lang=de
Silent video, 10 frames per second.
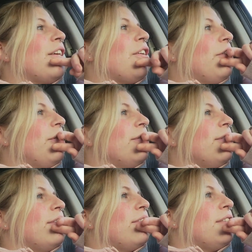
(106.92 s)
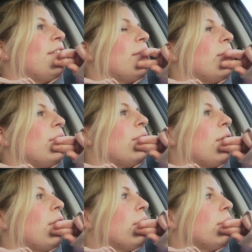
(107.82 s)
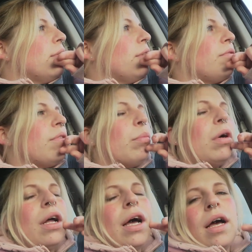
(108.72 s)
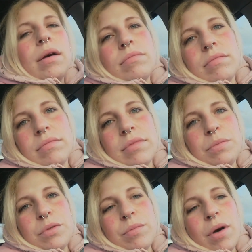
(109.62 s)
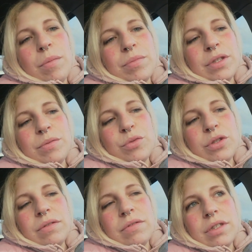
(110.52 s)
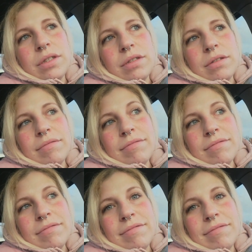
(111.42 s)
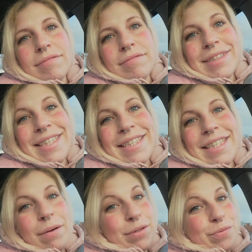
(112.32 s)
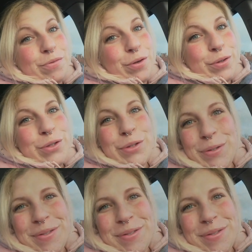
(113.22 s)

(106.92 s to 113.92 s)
Und ja, ich fahre mal heim. Ich bin überhaupt nicht motiviert. Aber zum Vloggen schon.